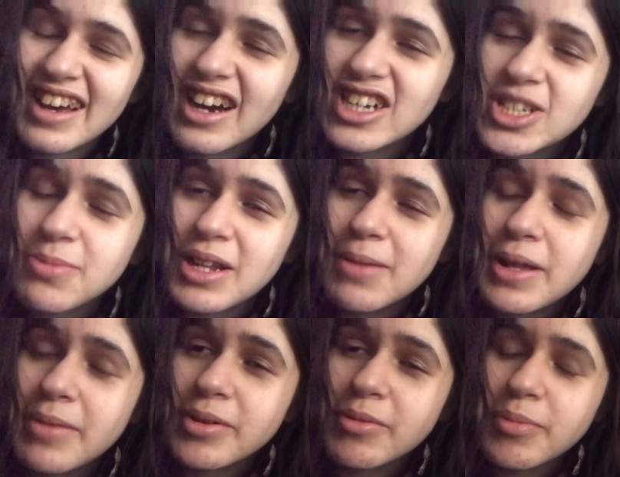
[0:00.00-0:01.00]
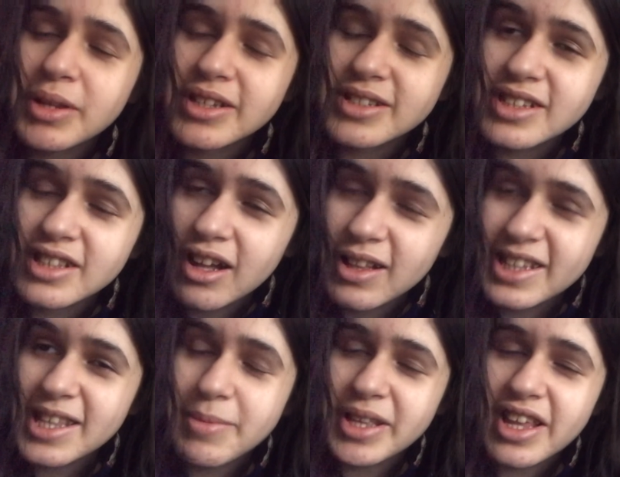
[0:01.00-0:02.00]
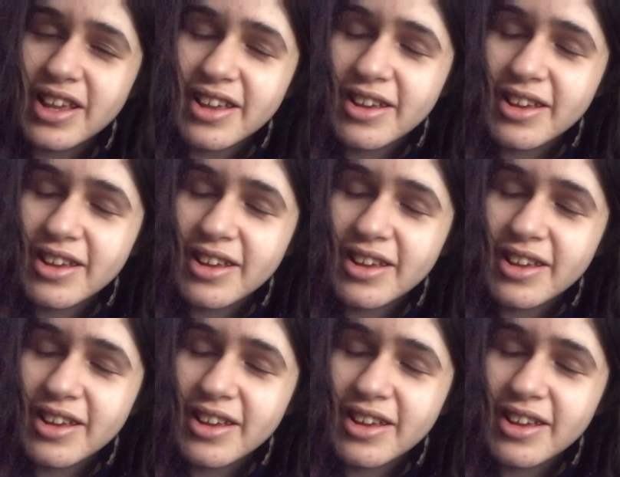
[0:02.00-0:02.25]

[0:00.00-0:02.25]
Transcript: Aşı bile benim gibi bir insanı aldı demedi.